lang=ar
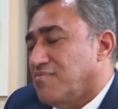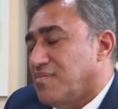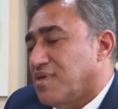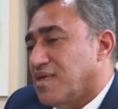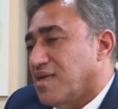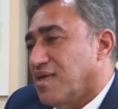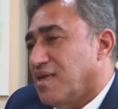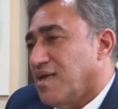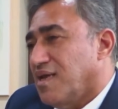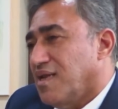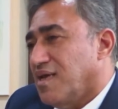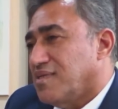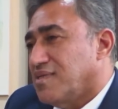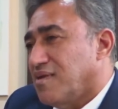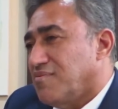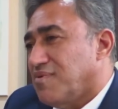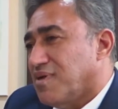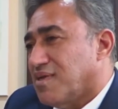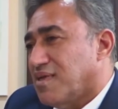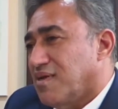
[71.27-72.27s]
من خلال
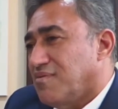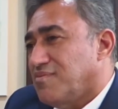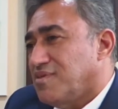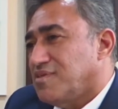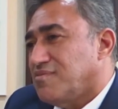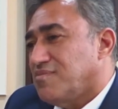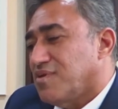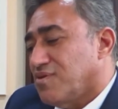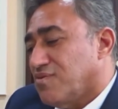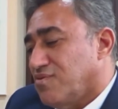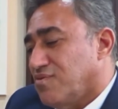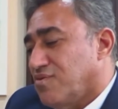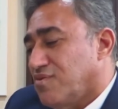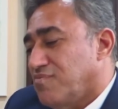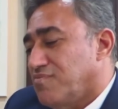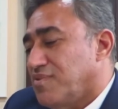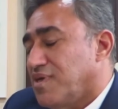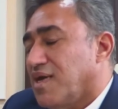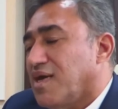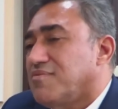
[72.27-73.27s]
هذا البرنامج
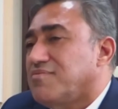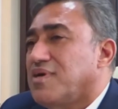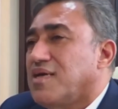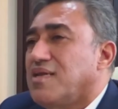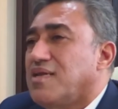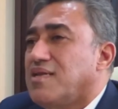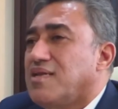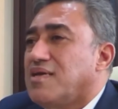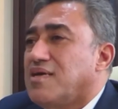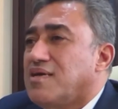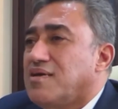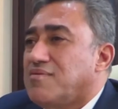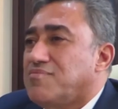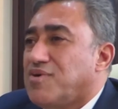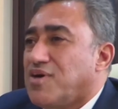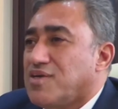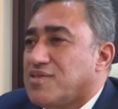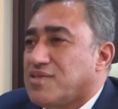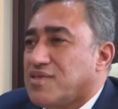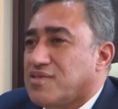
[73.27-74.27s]
بنقوم بعمل
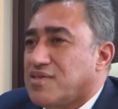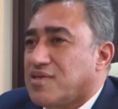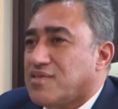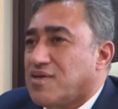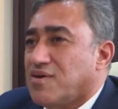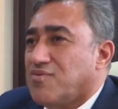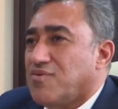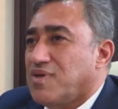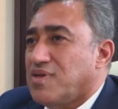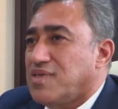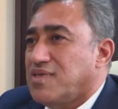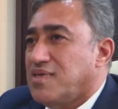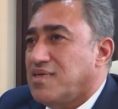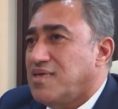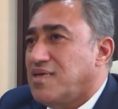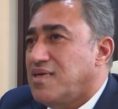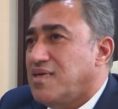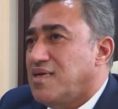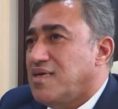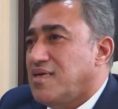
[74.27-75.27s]
مخططات أولية